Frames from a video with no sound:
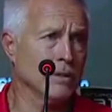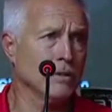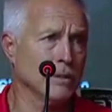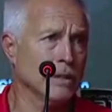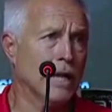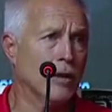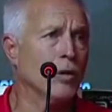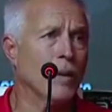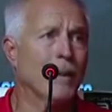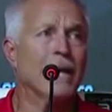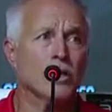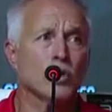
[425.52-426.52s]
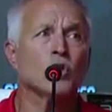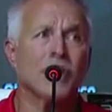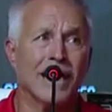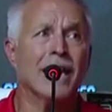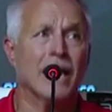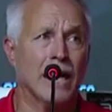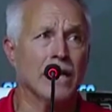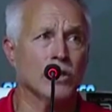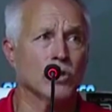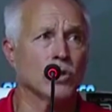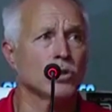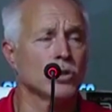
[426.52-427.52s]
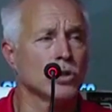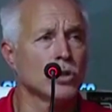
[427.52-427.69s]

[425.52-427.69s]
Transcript: de alguna manera yo llegué a ellos